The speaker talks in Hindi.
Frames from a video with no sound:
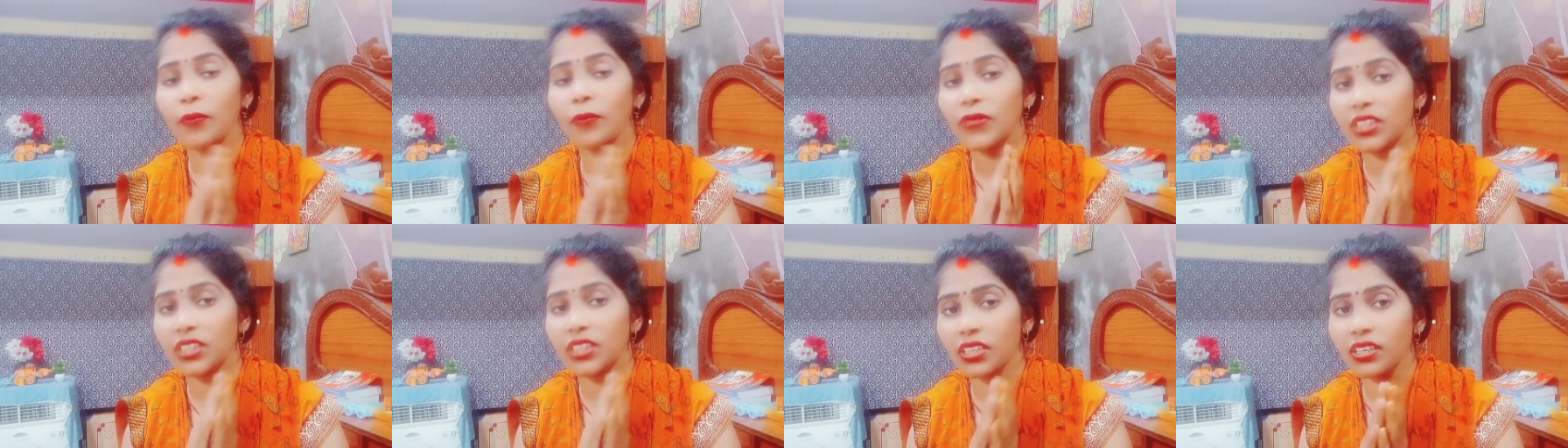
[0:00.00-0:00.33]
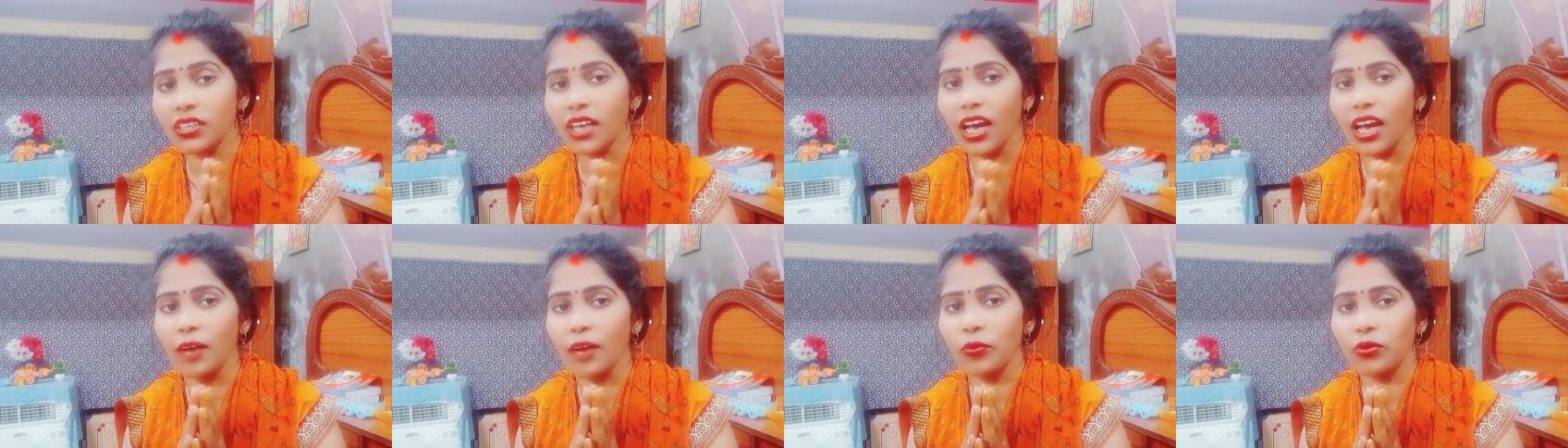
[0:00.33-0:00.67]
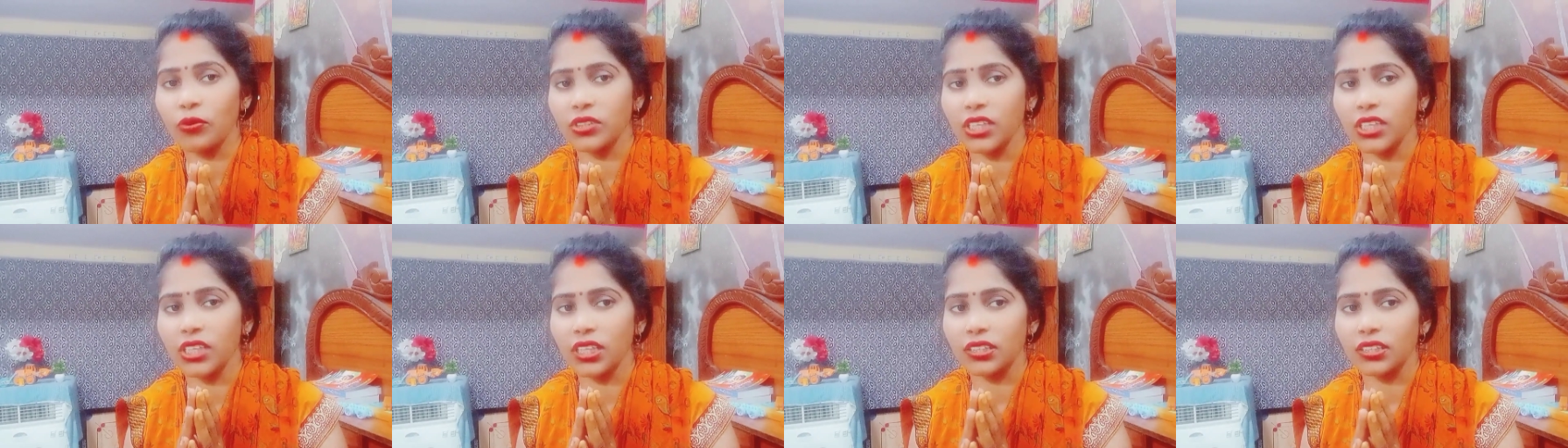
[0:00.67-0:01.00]
पति गायब
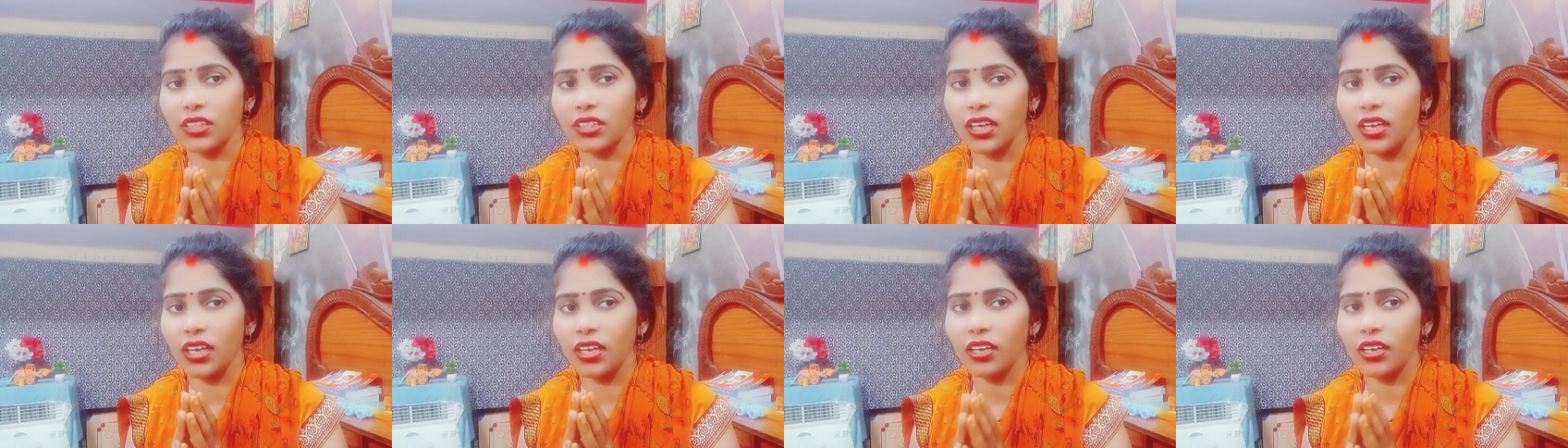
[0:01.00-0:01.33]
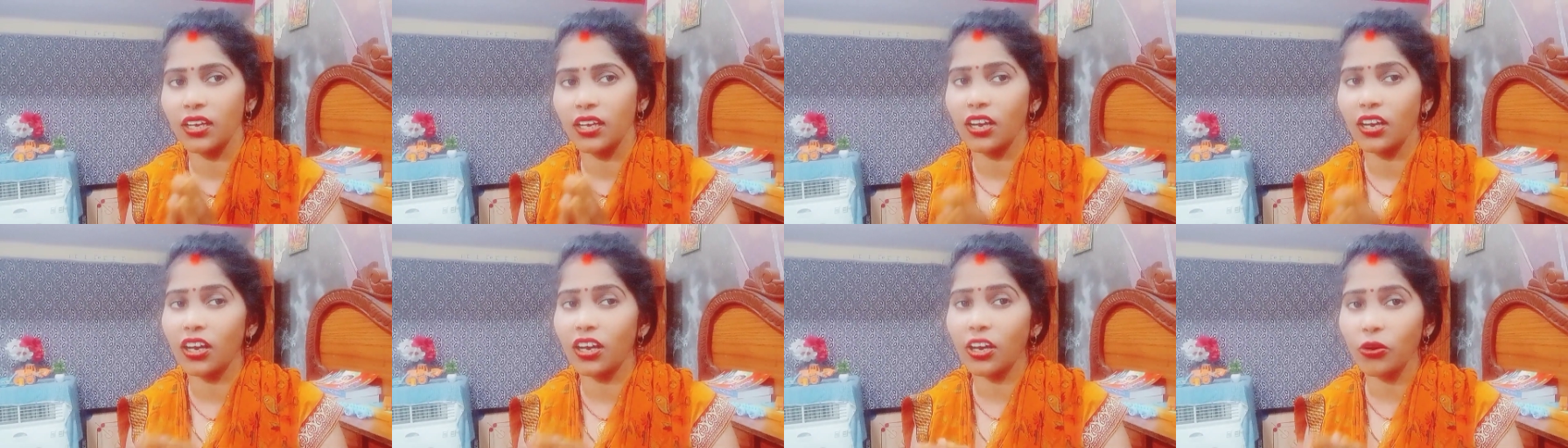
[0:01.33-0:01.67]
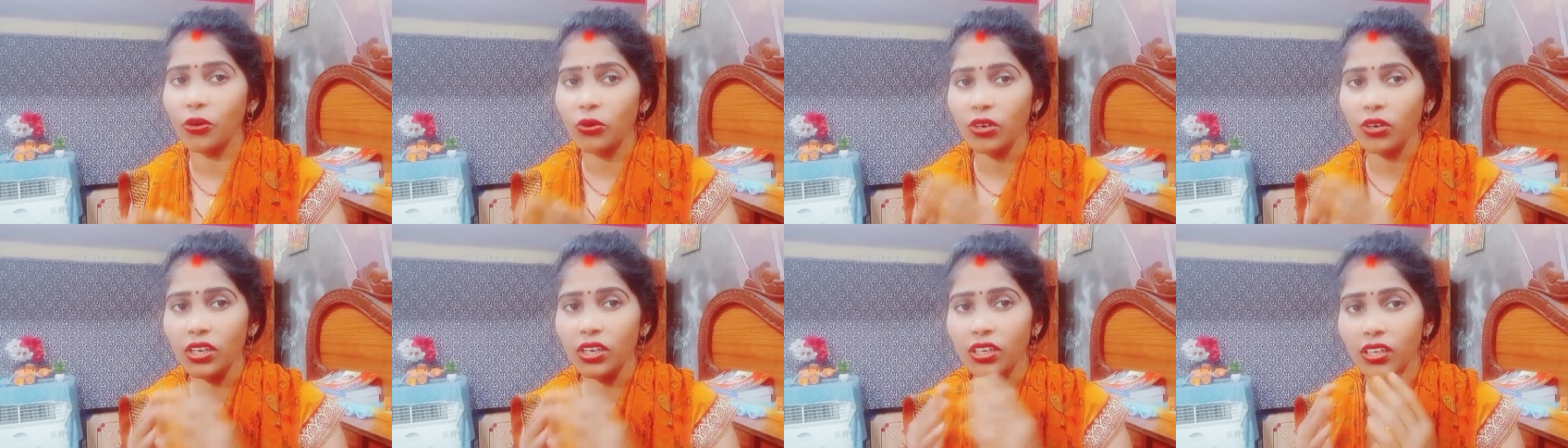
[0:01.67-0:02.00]
हो जाता है अगर
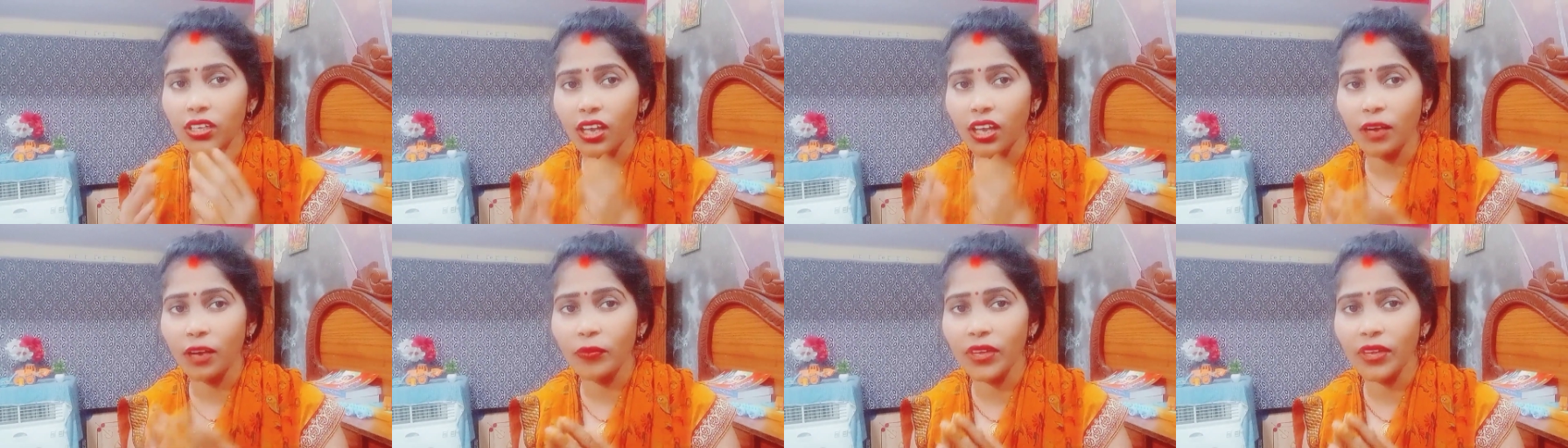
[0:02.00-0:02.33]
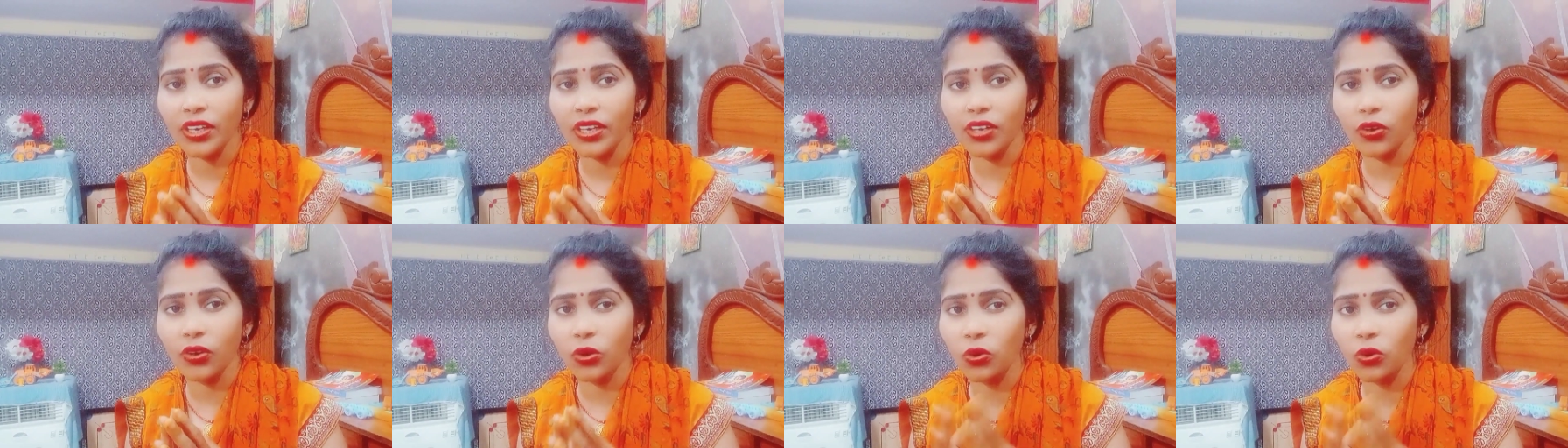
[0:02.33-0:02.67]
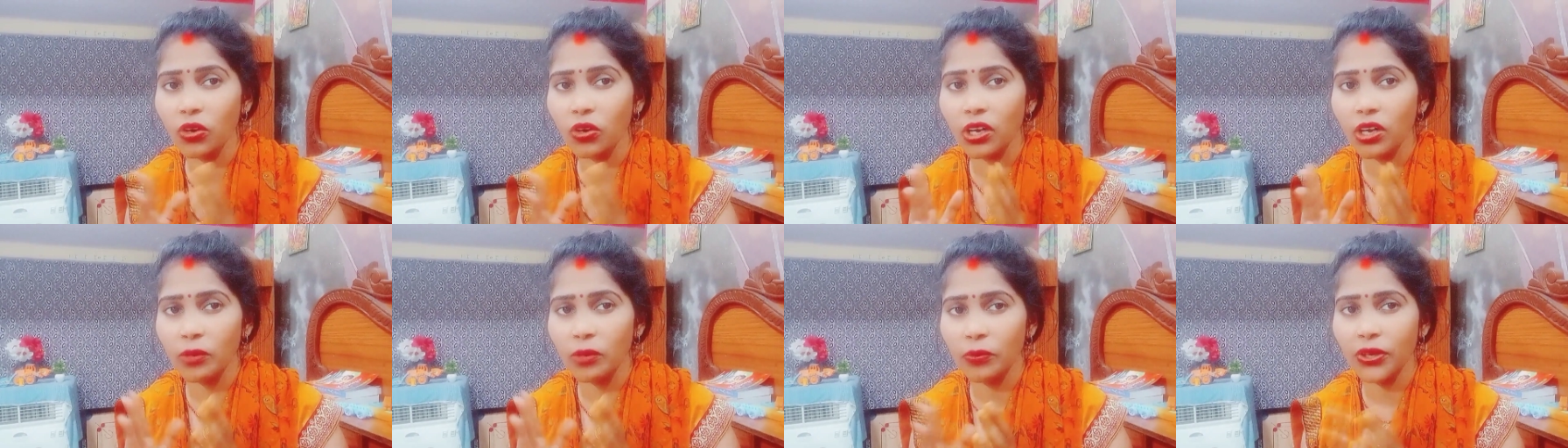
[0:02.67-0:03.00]
वो रियल में रो रो कर